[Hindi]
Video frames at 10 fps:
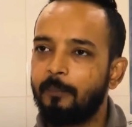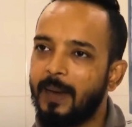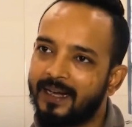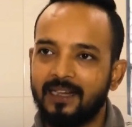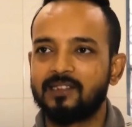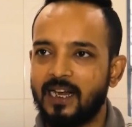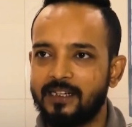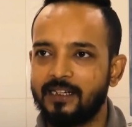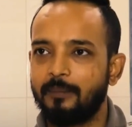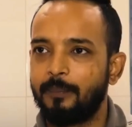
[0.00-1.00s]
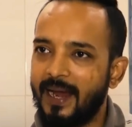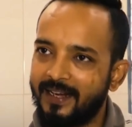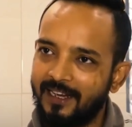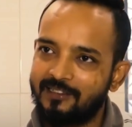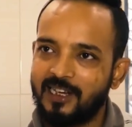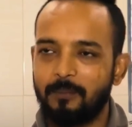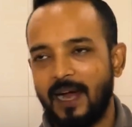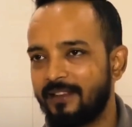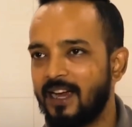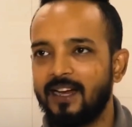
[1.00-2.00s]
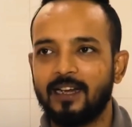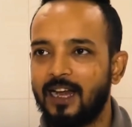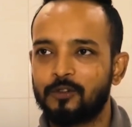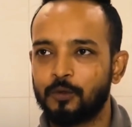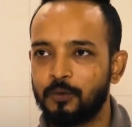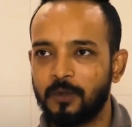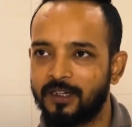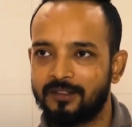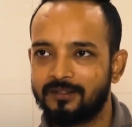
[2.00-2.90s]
मुकेश तो ये काम कब से करता आ रहा है